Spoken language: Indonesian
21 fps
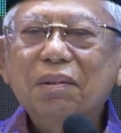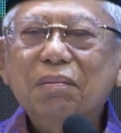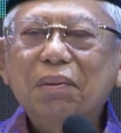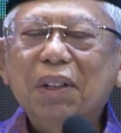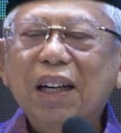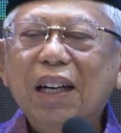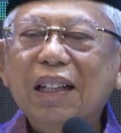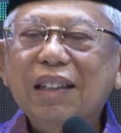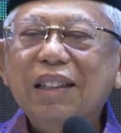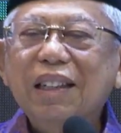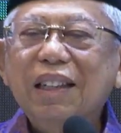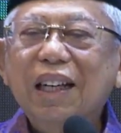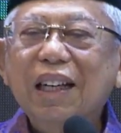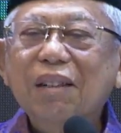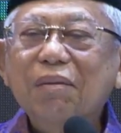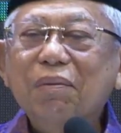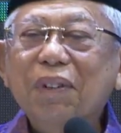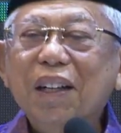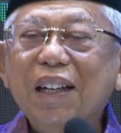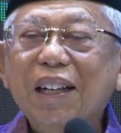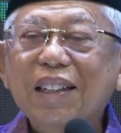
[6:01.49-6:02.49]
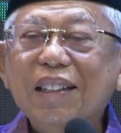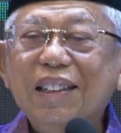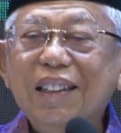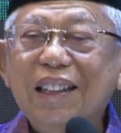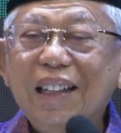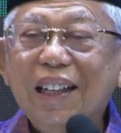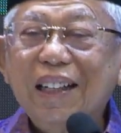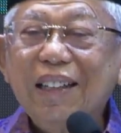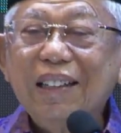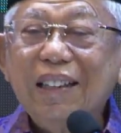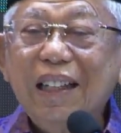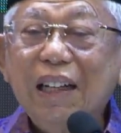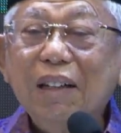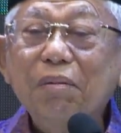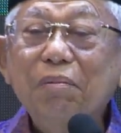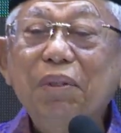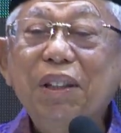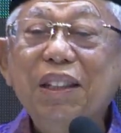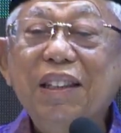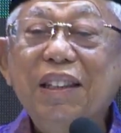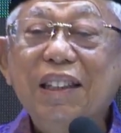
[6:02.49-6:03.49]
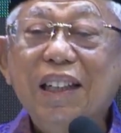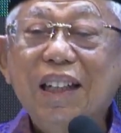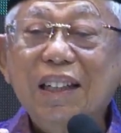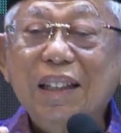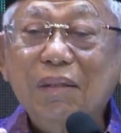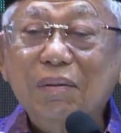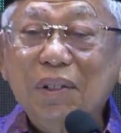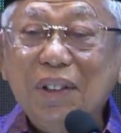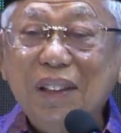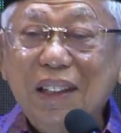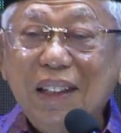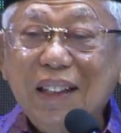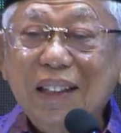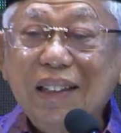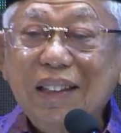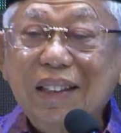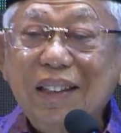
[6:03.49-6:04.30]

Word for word: penghasilan-penghasilan yang bisa kemudian